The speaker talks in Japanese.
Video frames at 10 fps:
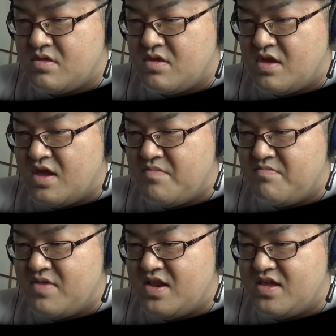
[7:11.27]
であ
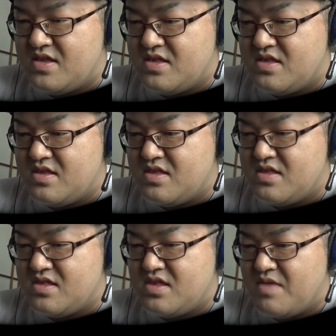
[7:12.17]
んまり
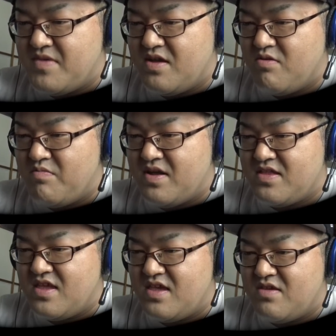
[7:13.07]
攻め込ま
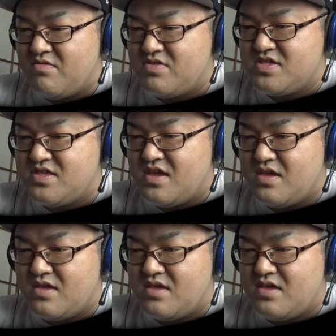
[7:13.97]
ねえようにして、